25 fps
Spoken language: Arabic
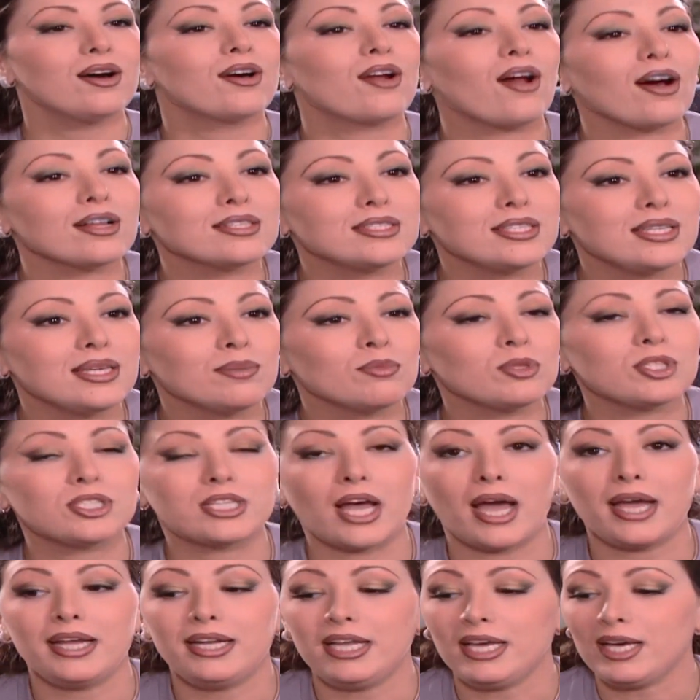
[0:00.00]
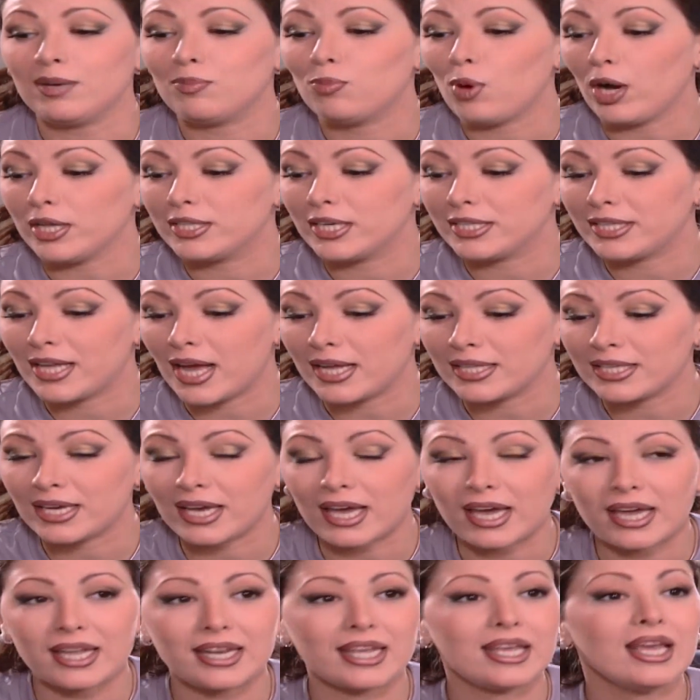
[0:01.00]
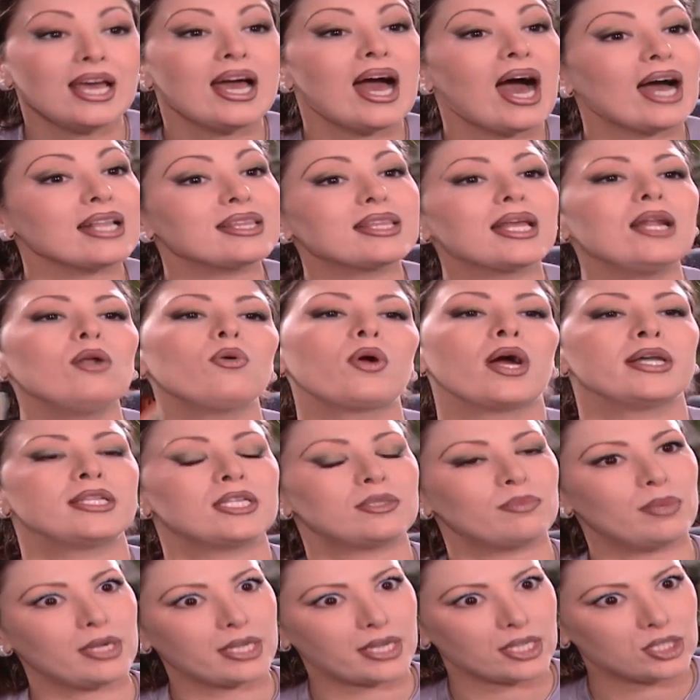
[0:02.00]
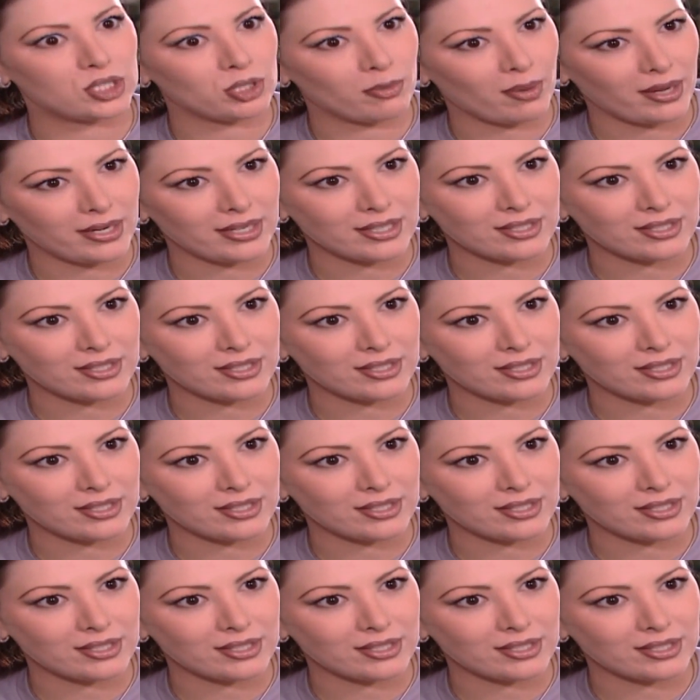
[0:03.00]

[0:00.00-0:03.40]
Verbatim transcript: راضي مستحيل يحب وحدة تانية غيري حتى لو كانت ملكة جمال